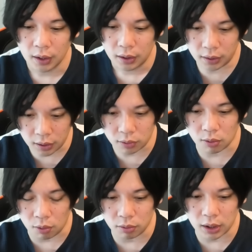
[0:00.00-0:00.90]
で結
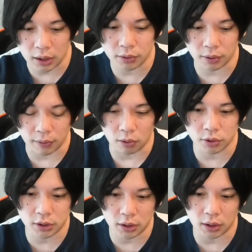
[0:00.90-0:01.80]
構高難易度では欲
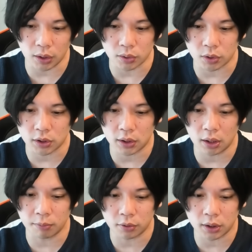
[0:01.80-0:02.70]
しいっていう要素をしっか
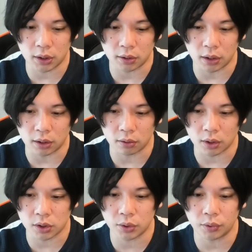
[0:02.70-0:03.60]
り持ってきてくれてるの
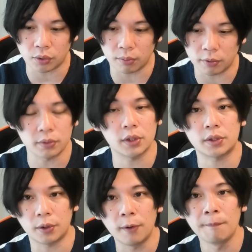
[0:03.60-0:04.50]
は強いと思うんで
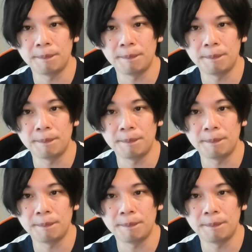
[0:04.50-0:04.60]
すよ。